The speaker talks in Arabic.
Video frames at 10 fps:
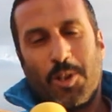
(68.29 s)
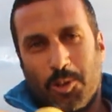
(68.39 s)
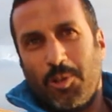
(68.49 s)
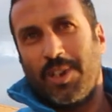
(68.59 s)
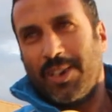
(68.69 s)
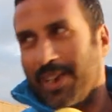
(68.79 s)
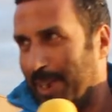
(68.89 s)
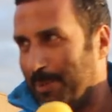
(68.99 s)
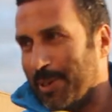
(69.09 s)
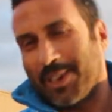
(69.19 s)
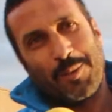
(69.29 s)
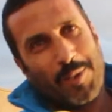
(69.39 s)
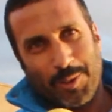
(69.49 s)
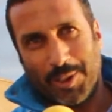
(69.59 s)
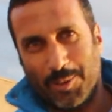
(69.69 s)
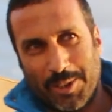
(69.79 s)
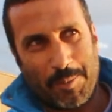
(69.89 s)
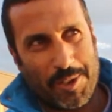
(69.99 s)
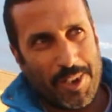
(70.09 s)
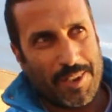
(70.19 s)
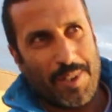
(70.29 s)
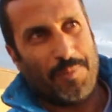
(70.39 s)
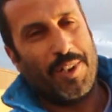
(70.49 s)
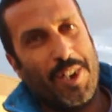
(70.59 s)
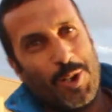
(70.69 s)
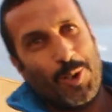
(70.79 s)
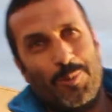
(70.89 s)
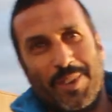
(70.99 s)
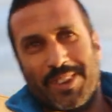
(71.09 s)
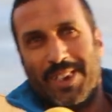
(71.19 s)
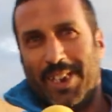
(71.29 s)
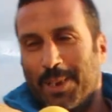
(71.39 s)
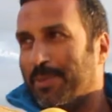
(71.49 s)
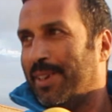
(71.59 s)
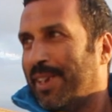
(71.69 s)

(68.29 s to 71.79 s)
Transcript: جل اللاعبين الكبار يضيعون ضربه جزاء فلا نلوم هذا اللاعب